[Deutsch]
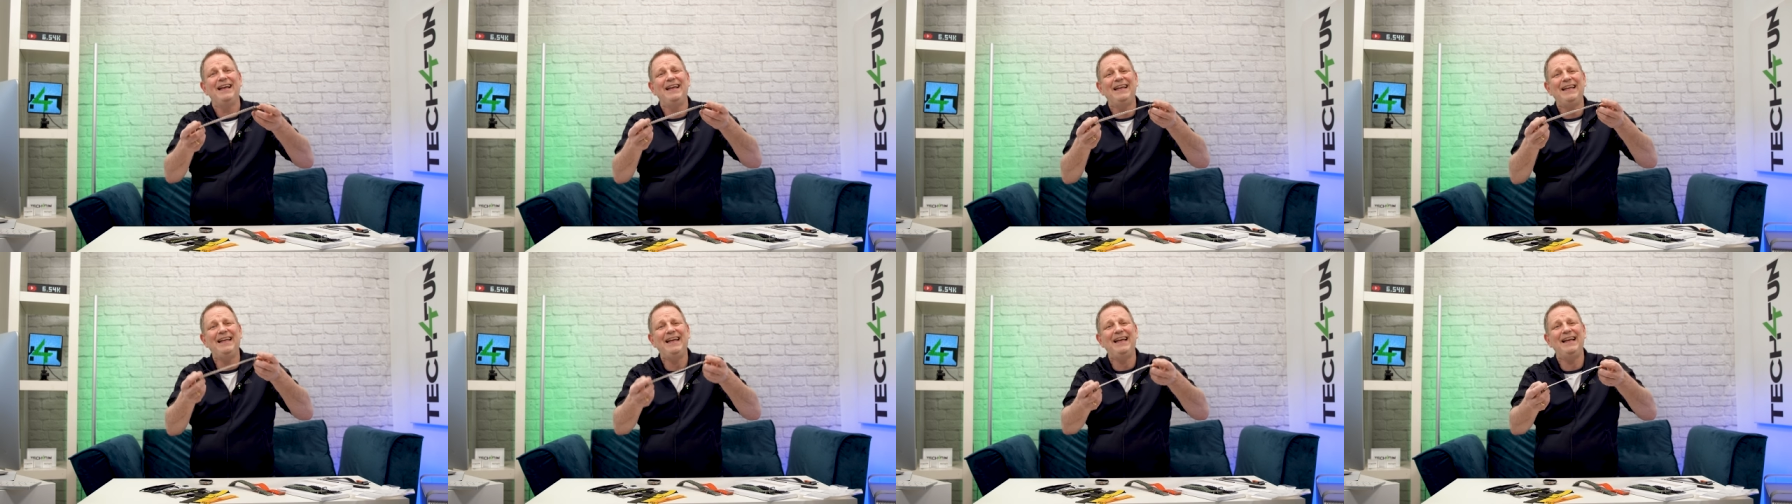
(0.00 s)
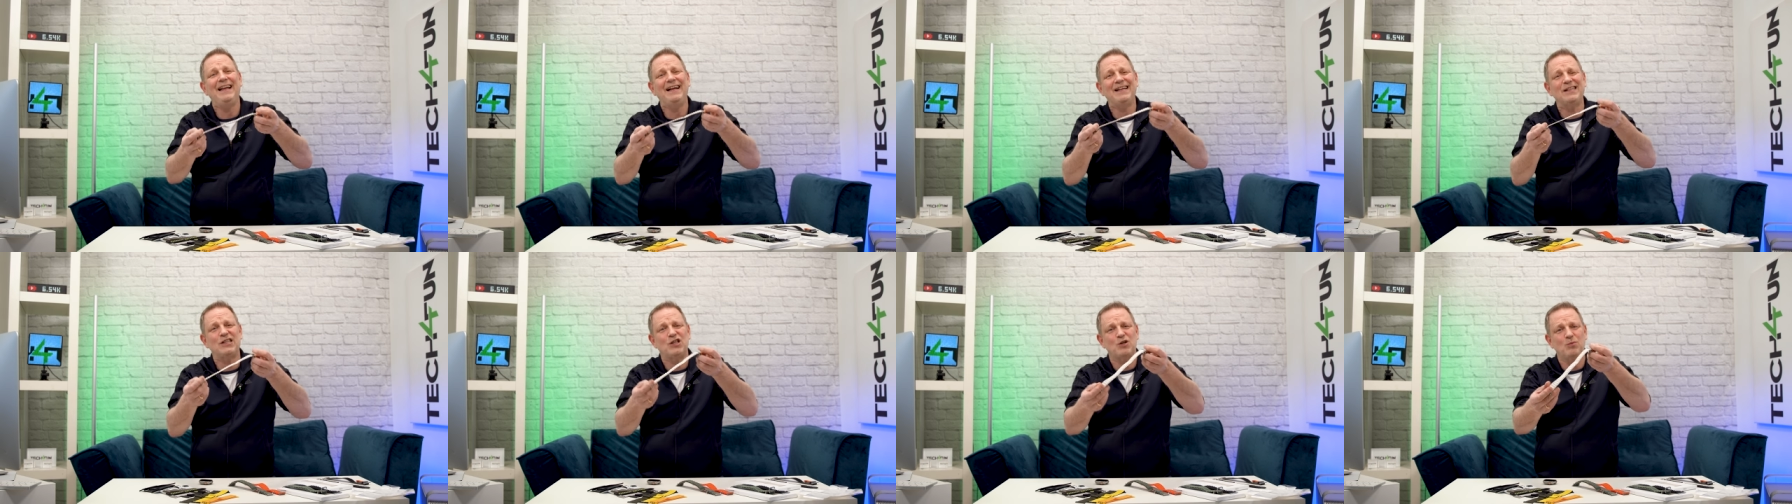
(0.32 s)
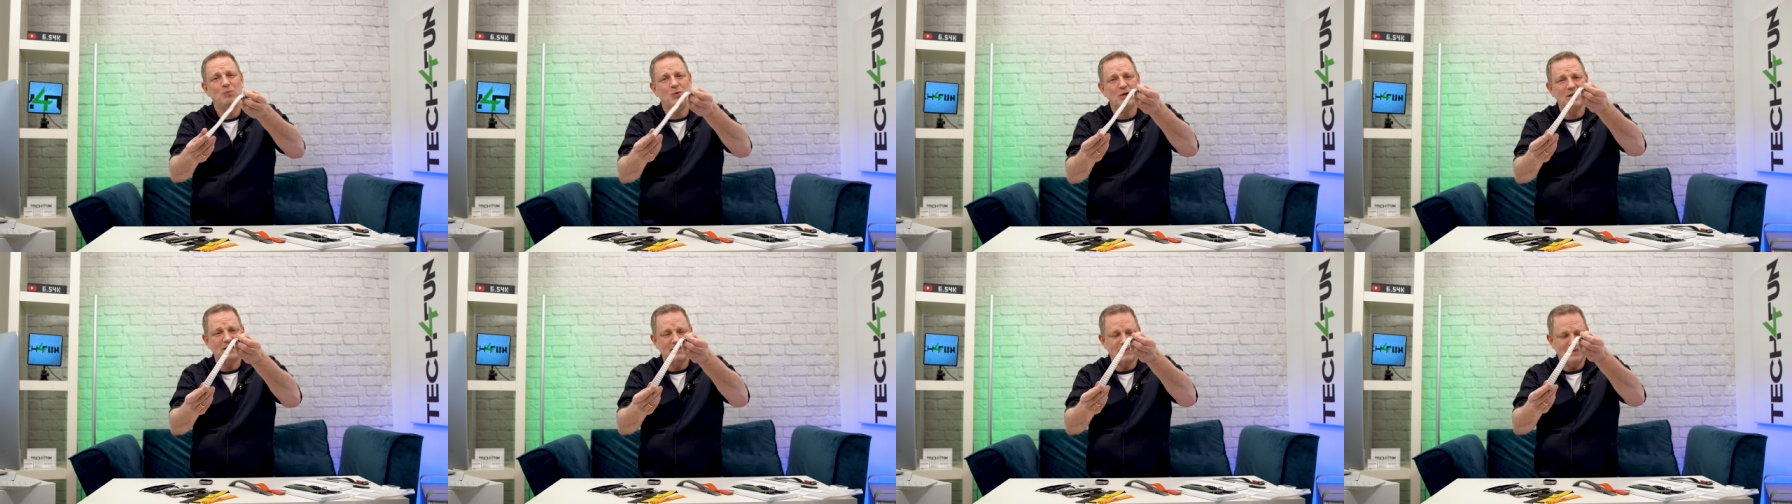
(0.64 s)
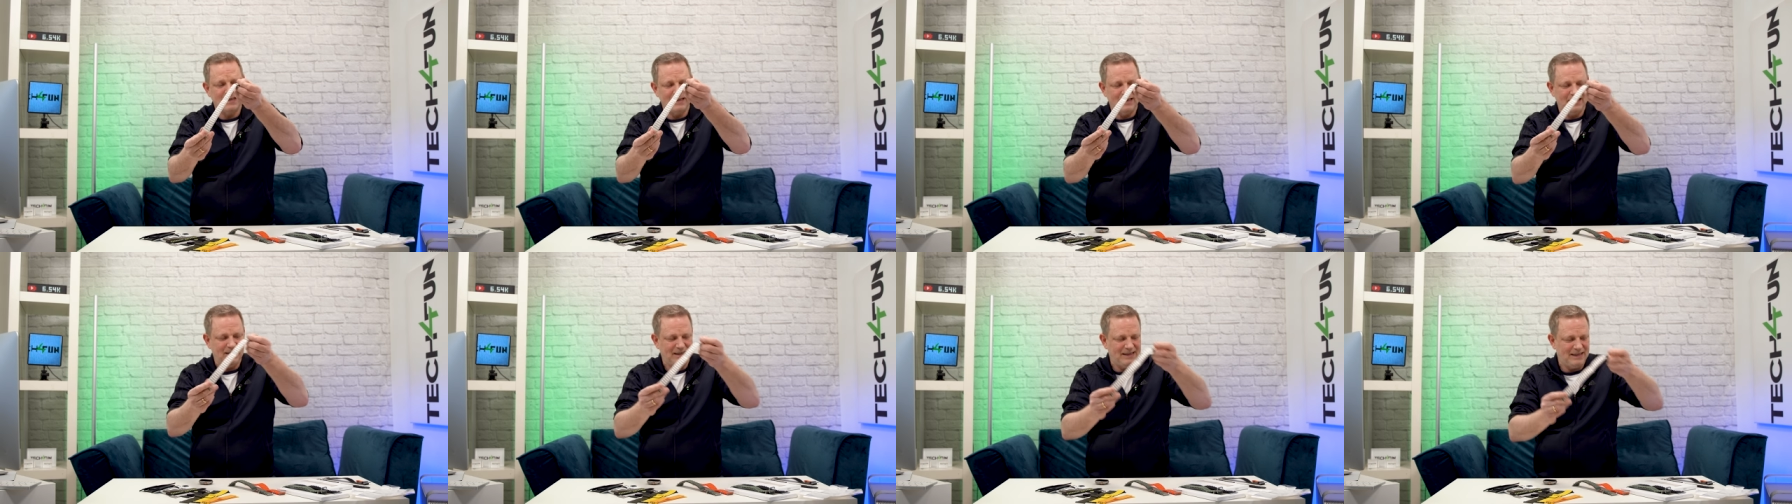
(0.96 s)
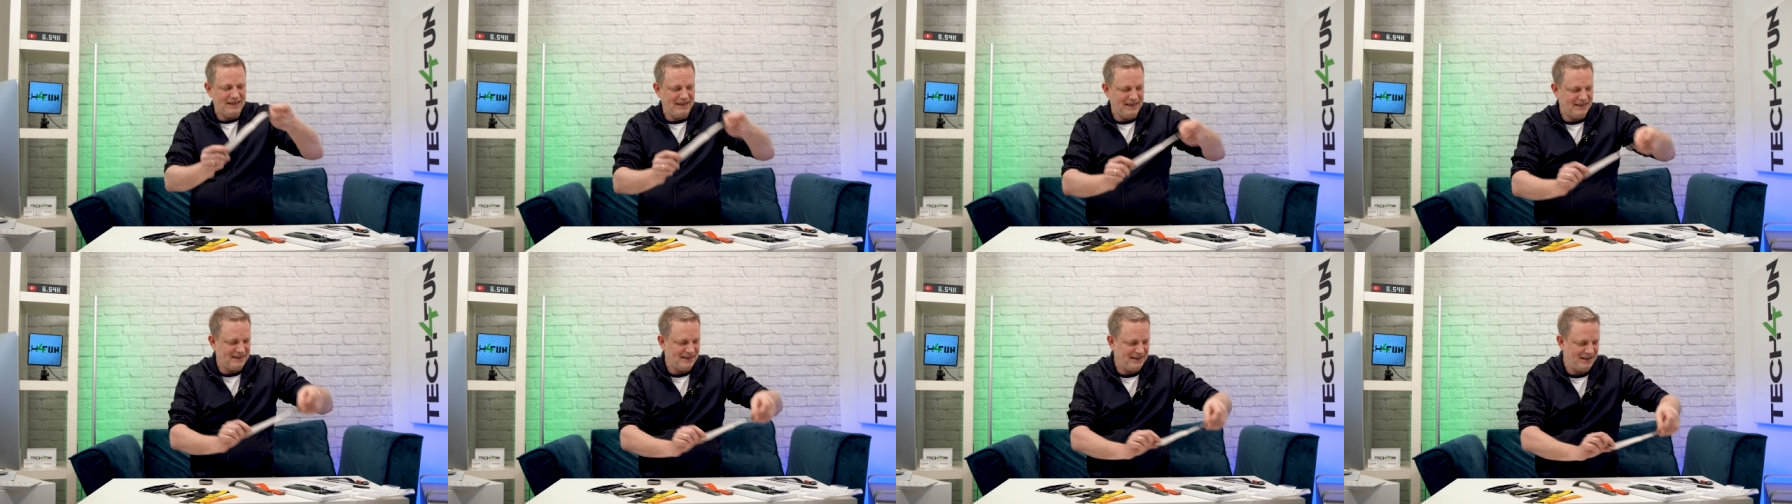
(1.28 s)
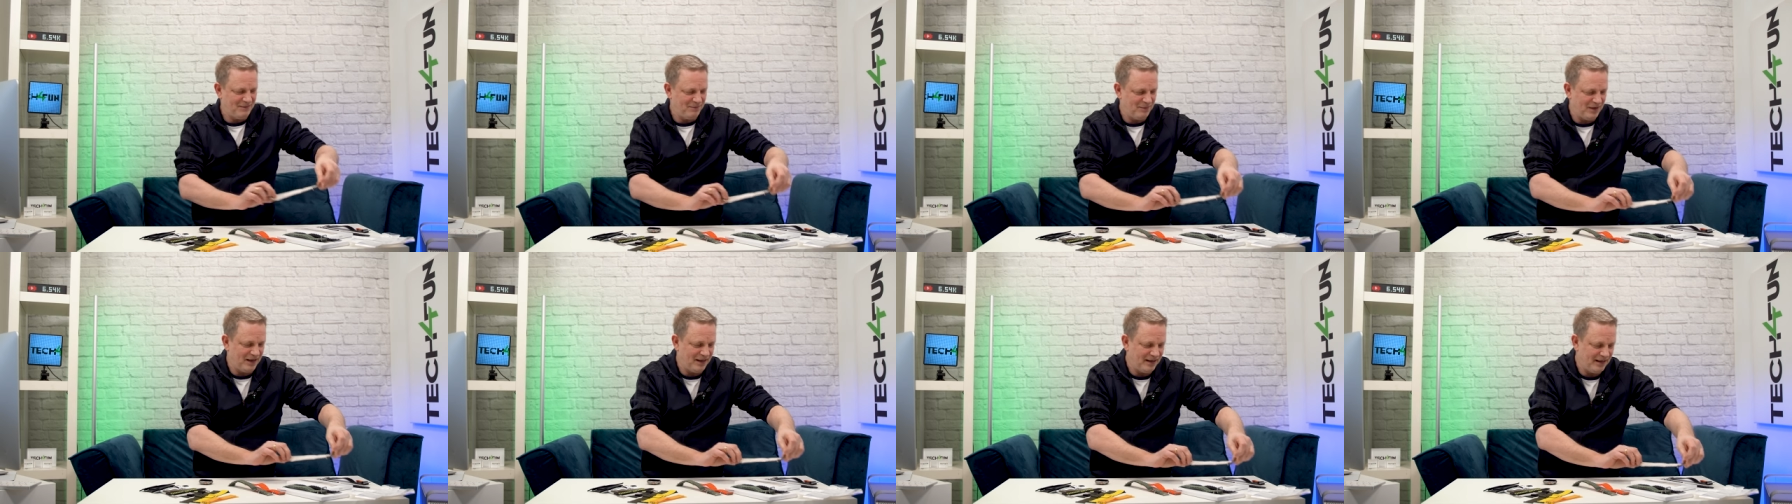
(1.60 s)
jeder Schmutz, den
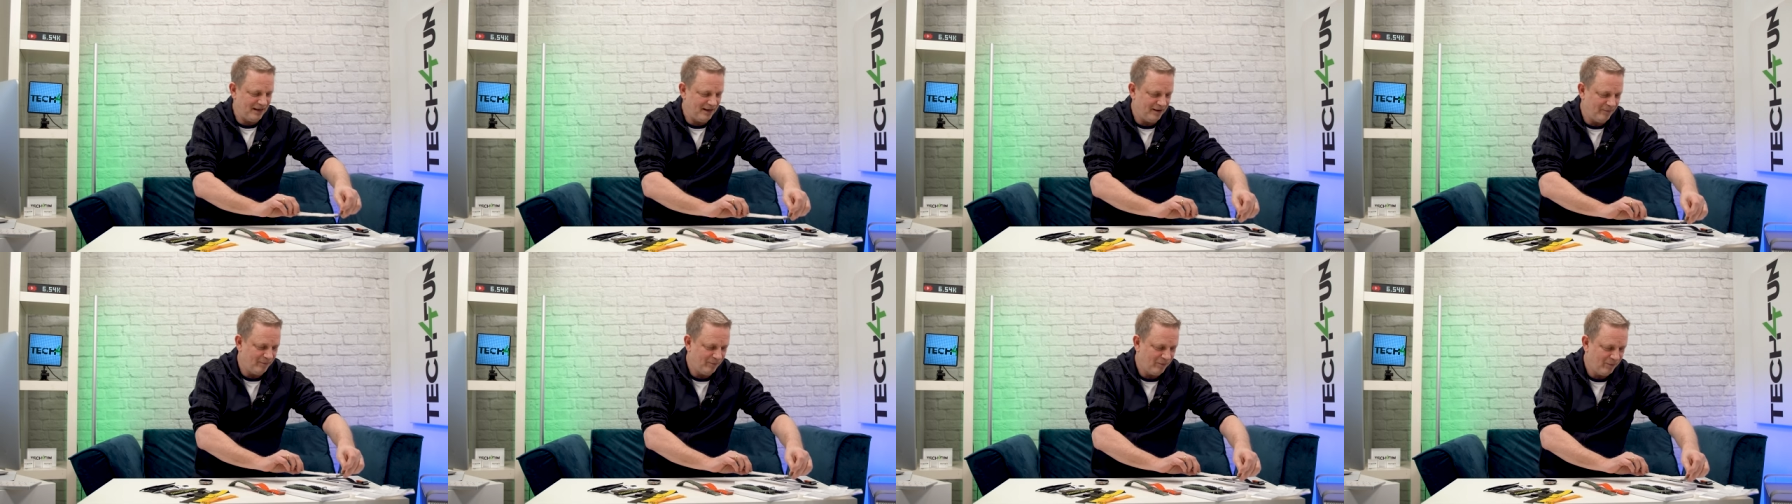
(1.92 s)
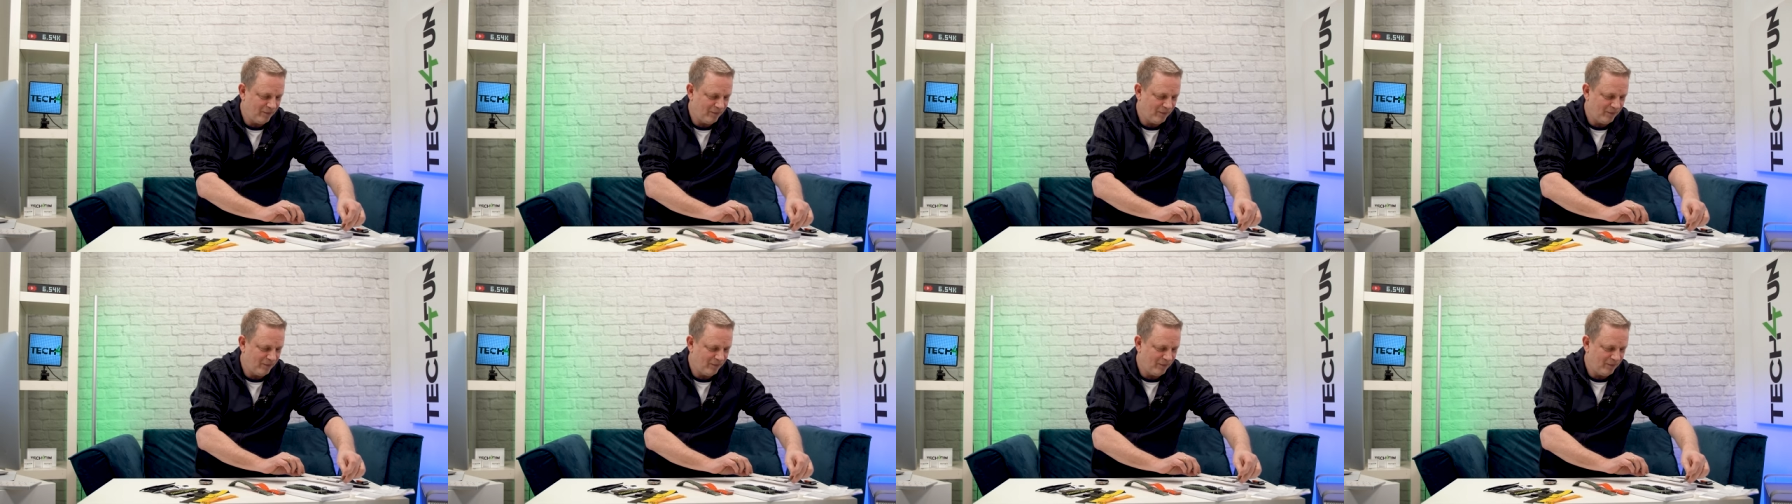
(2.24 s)
sieht man hier.